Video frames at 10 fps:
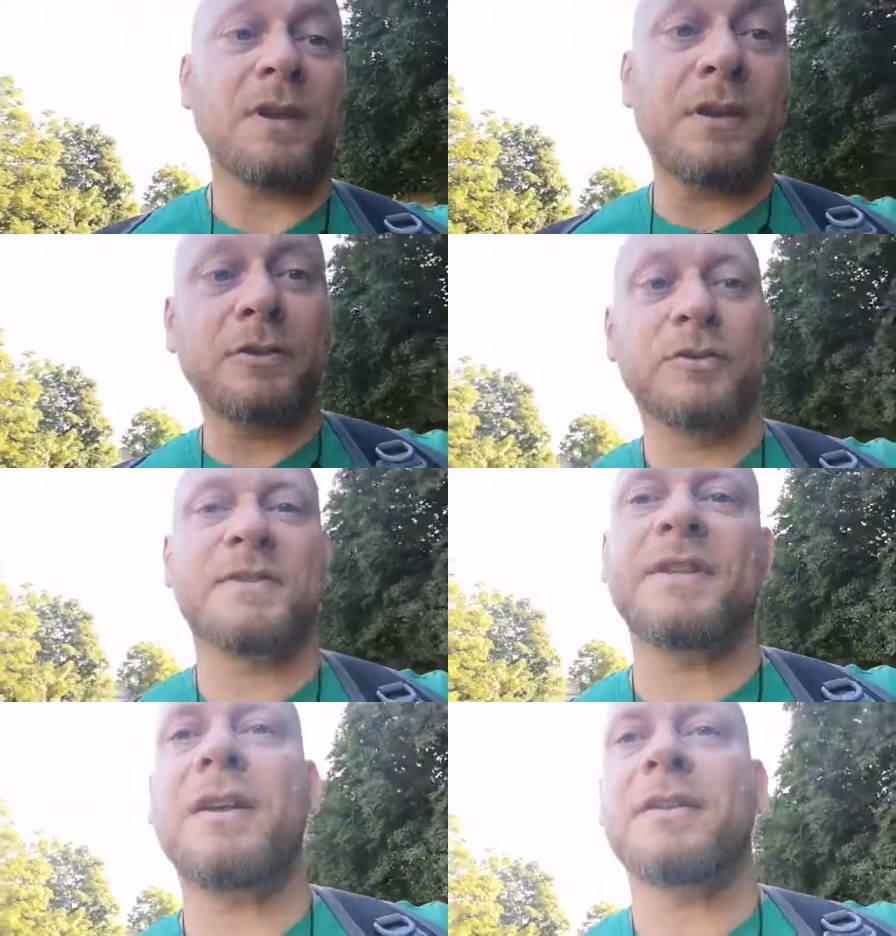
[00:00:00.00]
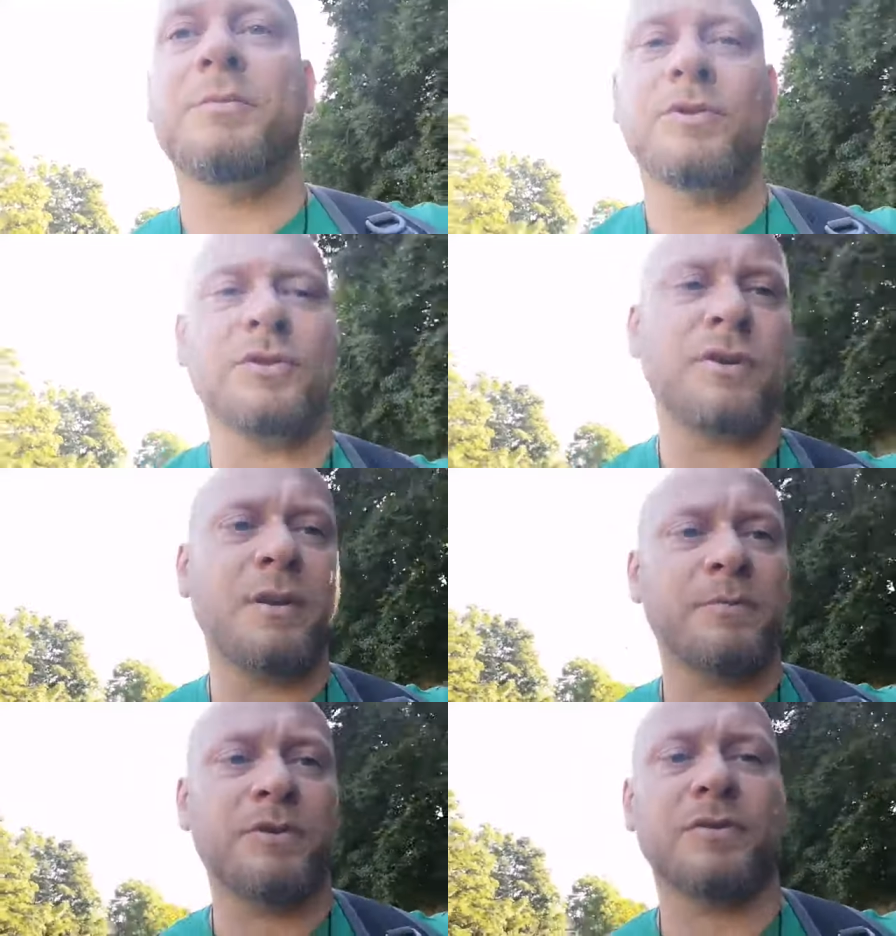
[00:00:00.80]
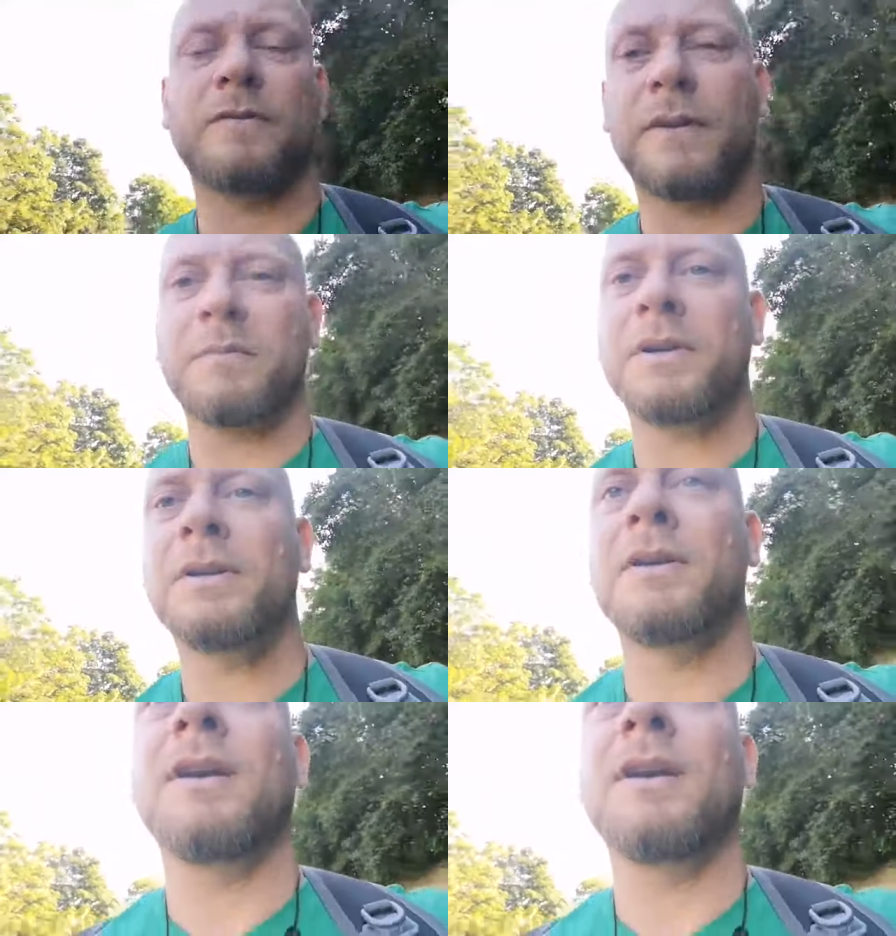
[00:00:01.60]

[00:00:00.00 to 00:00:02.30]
jakie doznania przeżyje, przeżywamy.